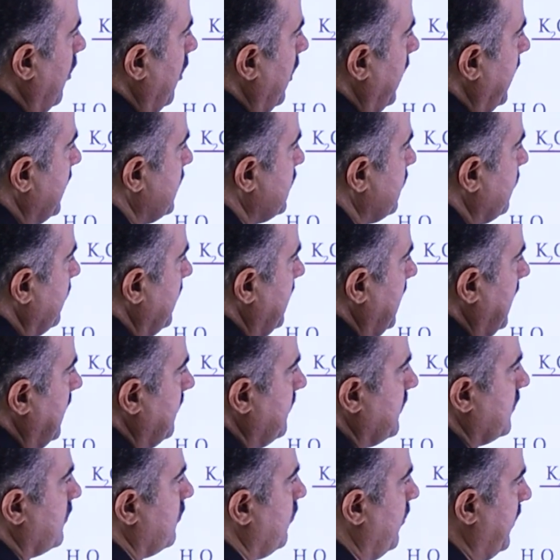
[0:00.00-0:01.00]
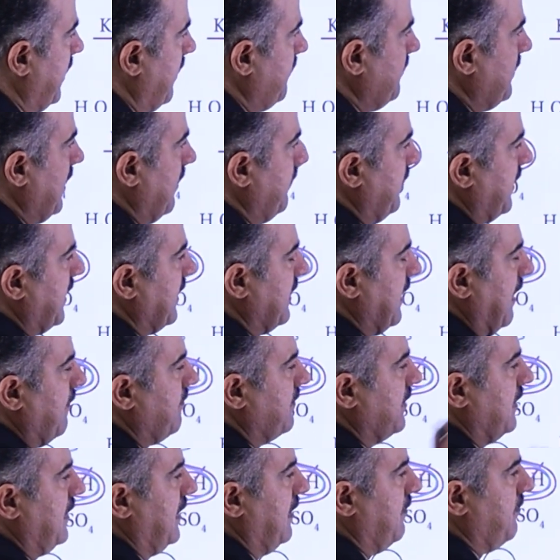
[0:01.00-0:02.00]
OH في الحمض ونبدأ
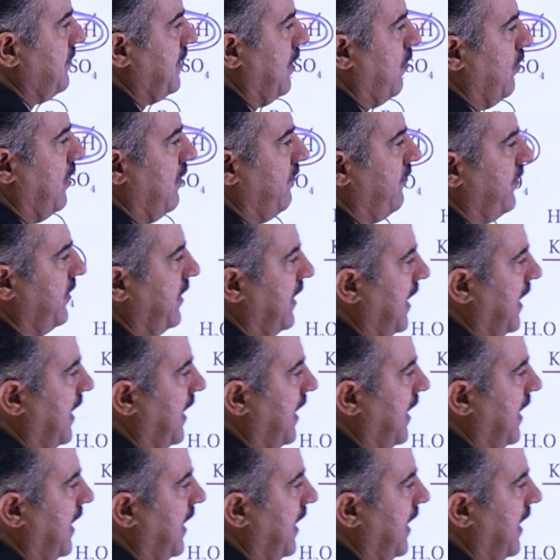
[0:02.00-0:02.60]
بكتابة الحمض أولا في